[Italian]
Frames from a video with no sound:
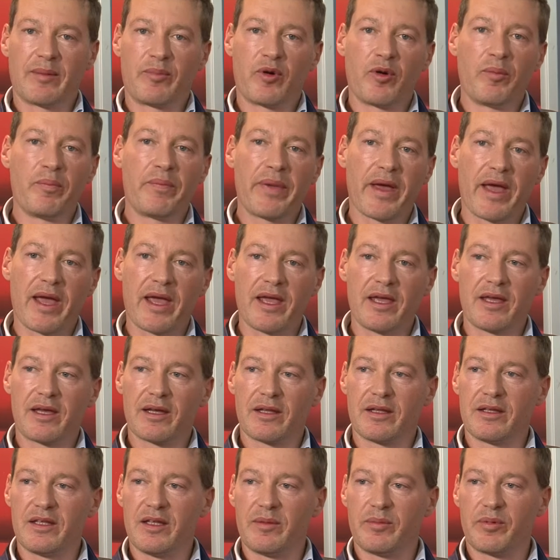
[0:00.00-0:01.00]
Pompei,
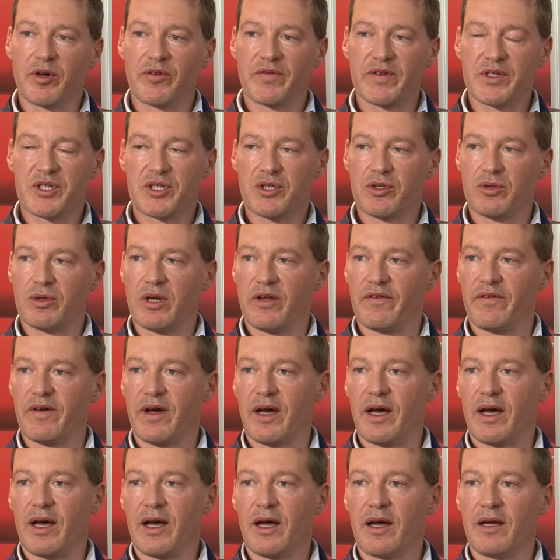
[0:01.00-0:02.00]
che di professione
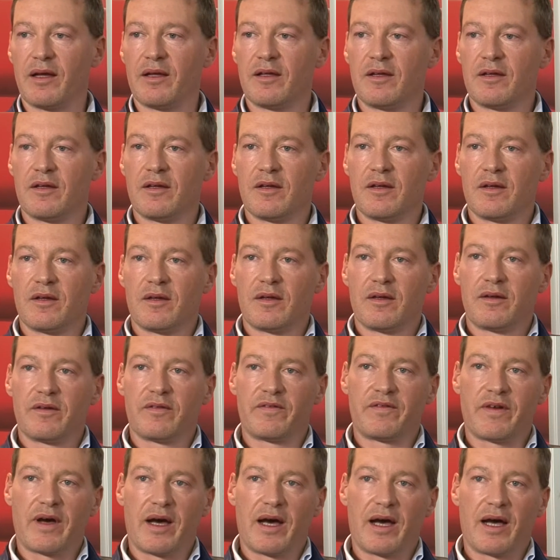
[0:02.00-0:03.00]
fa,
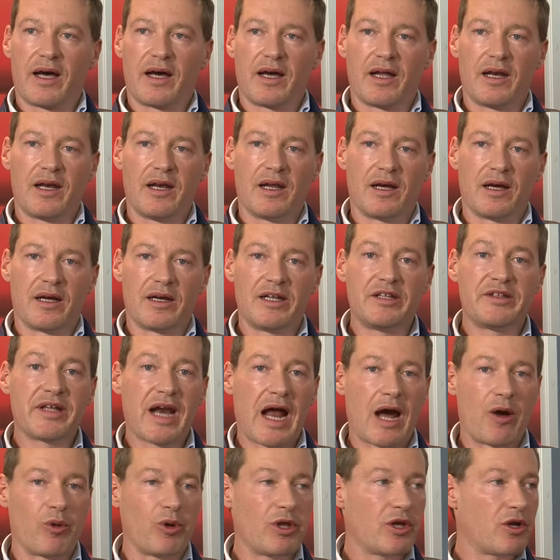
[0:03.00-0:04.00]
fa
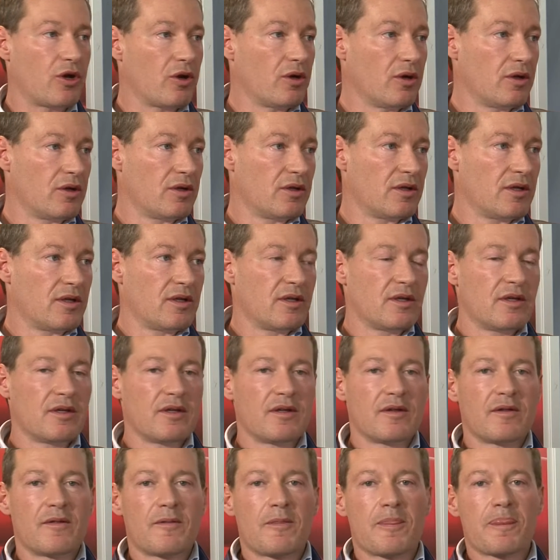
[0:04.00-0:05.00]
l'idraulico,
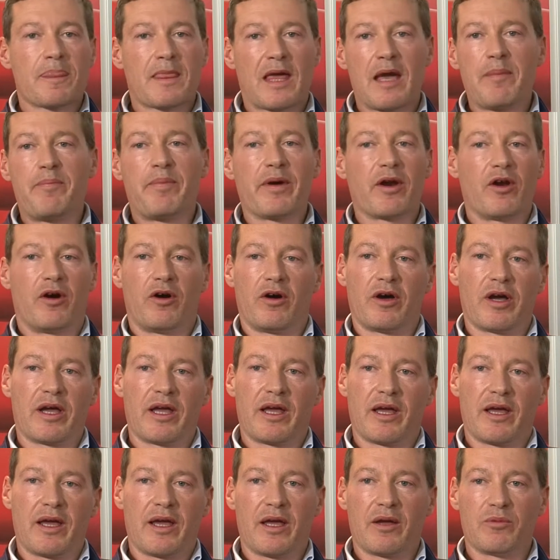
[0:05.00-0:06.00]
che però
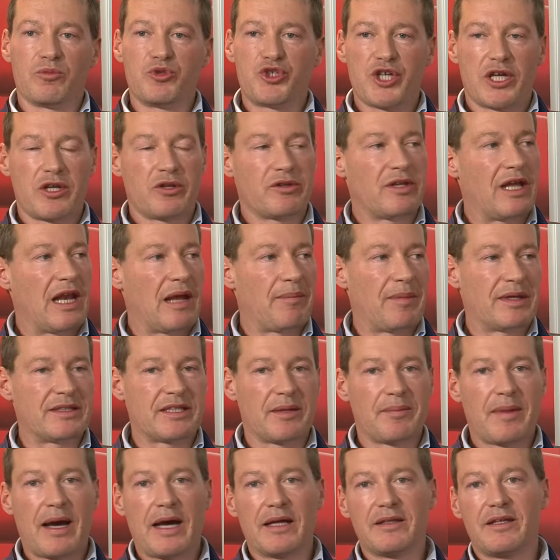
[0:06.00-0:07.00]
è un genio della
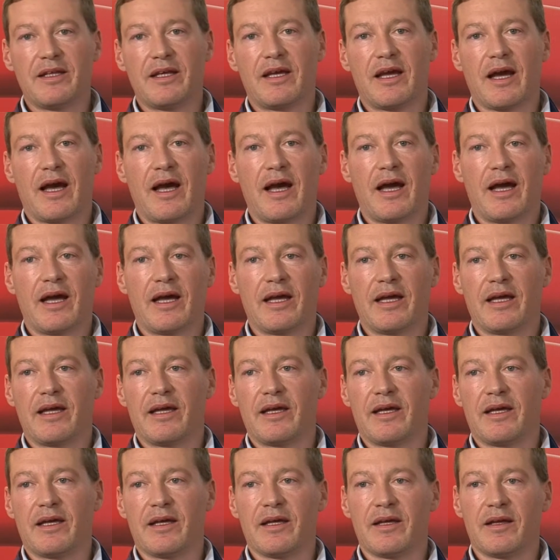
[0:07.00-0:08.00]
matematica,
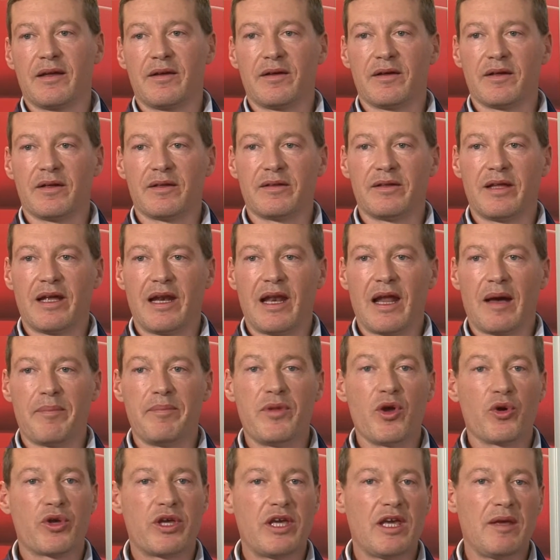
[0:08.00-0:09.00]
e, eh, della
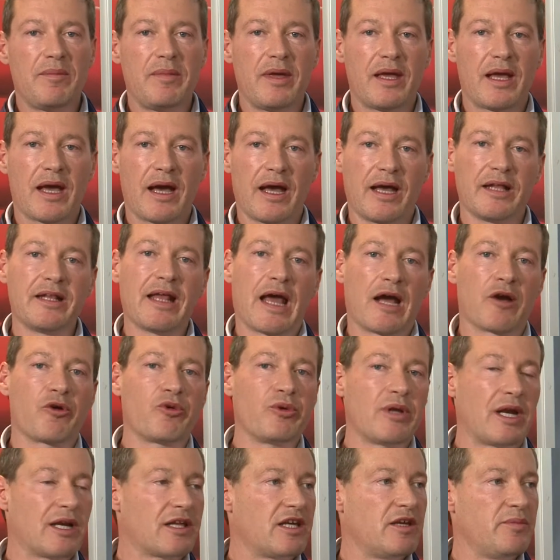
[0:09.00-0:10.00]
biochimica ed è anche
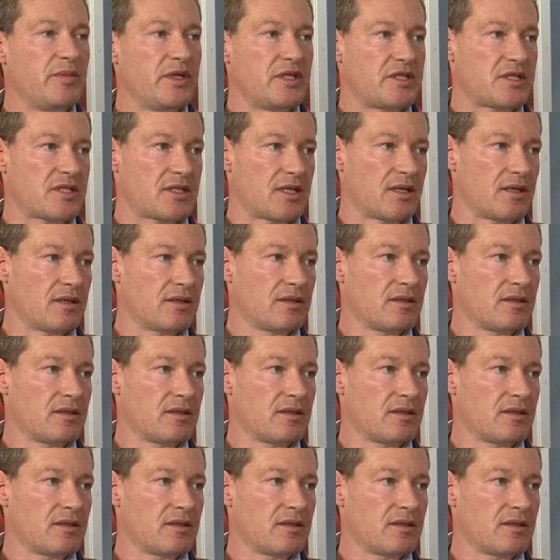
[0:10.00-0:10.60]
un alchimista.